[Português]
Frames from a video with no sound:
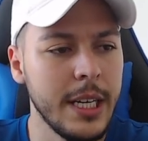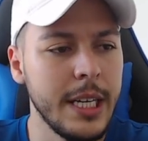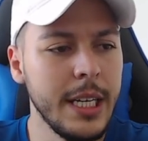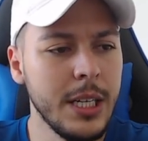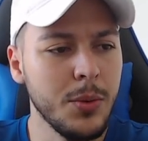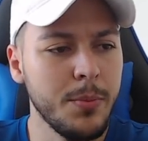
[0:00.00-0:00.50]

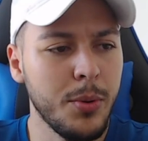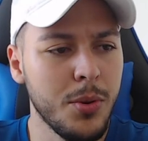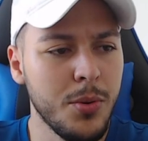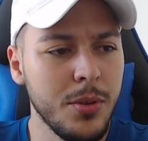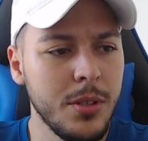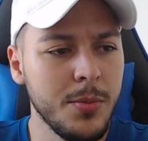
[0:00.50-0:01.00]
E no, por
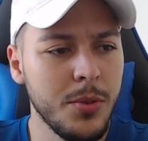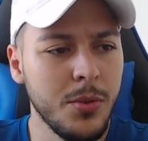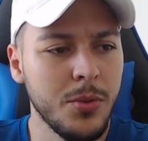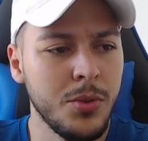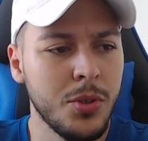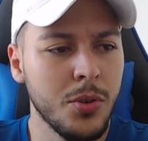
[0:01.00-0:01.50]
último,
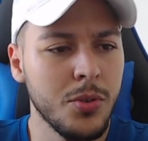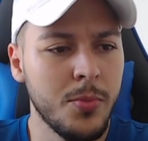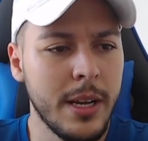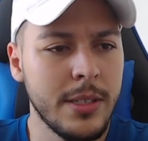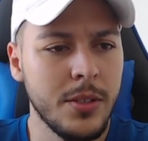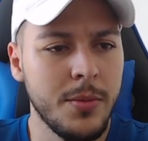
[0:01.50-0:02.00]
o jogo do
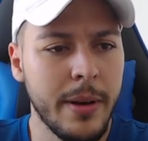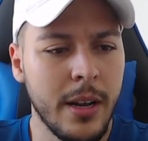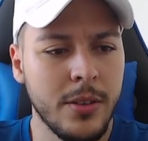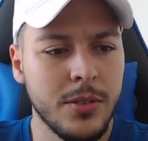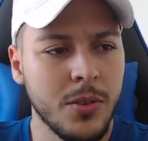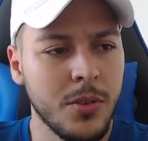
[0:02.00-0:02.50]
Brasil de
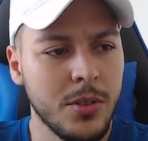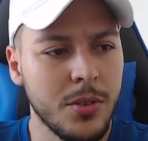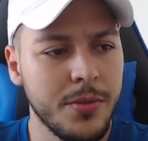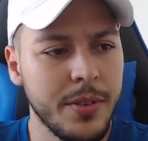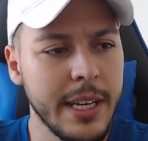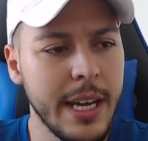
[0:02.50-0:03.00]
Pelotas contra o
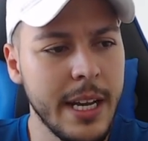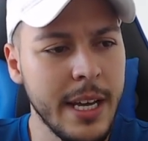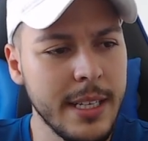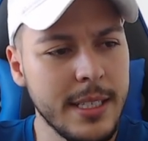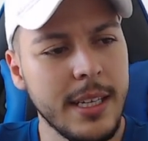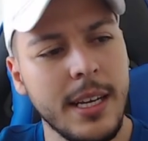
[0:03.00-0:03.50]

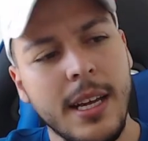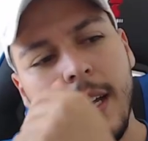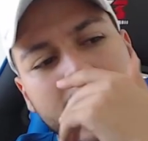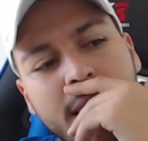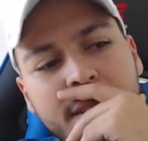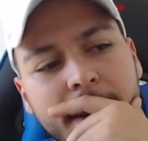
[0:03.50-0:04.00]
Figueirense.
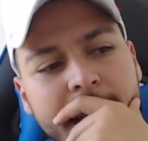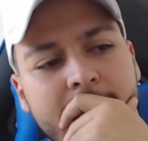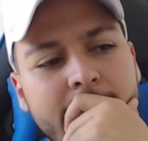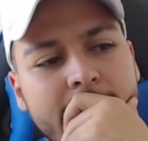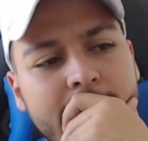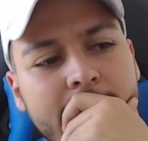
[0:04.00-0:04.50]
Na
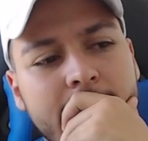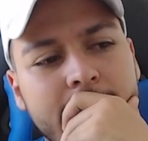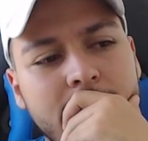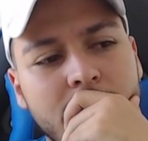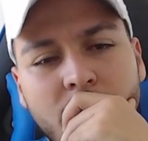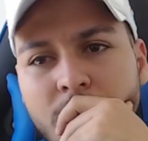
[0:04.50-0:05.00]
verdade,
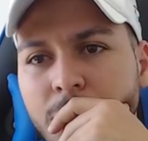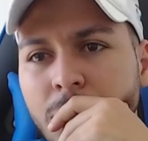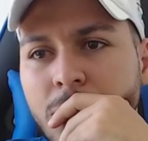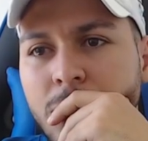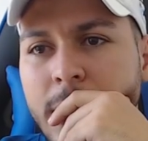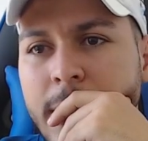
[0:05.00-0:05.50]
esse
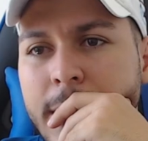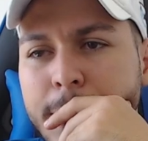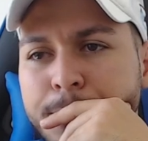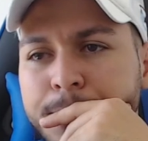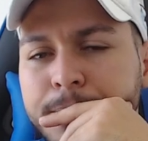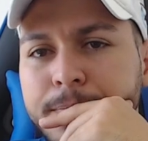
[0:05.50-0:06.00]
confronto
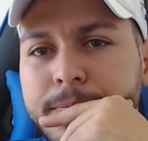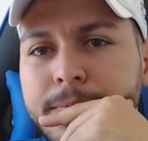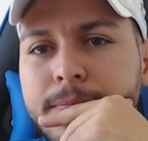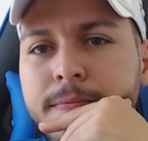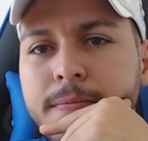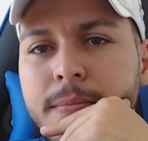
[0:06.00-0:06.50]
aí,
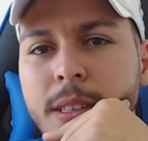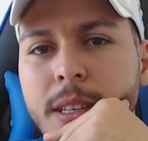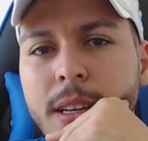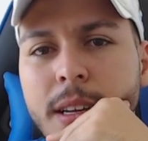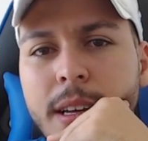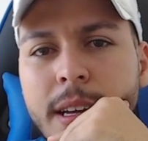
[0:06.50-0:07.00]

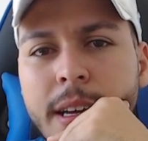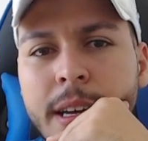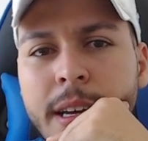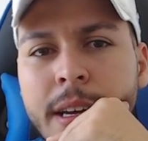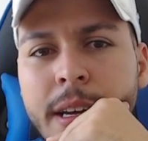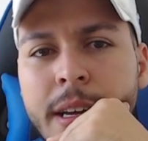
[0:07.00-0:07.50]

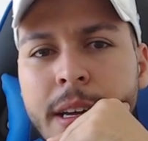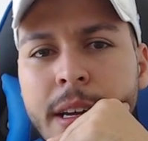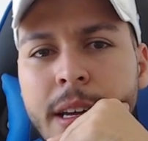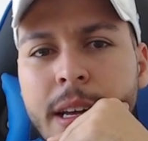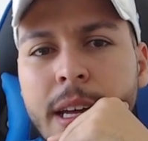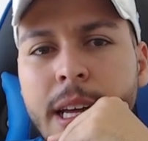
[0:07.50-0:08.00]
é,
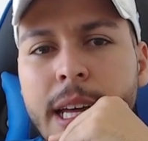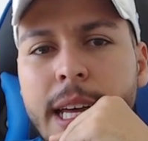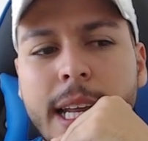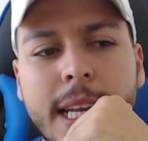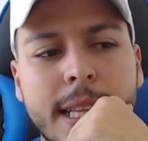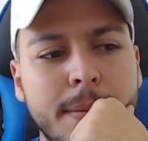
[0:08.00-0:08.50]

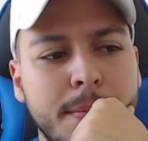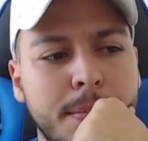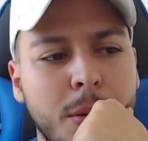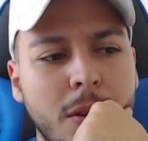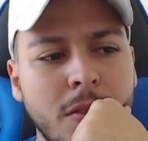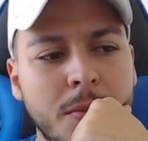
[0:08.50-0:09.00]
ele
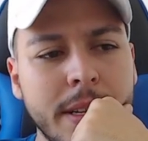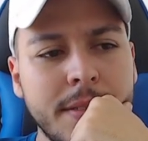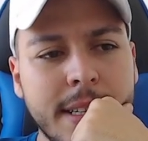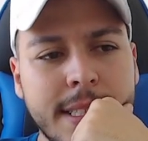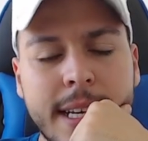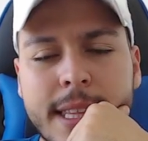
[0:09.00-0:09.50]
provavelmente
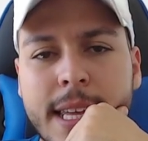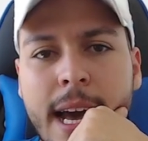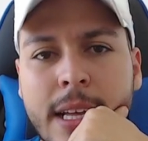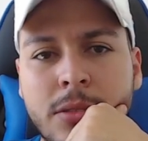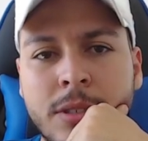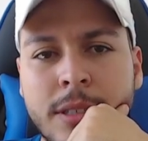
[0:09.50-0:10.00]
vai ser
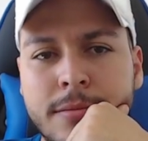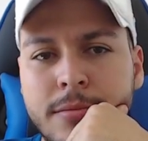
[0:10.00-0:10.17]
adiado, né?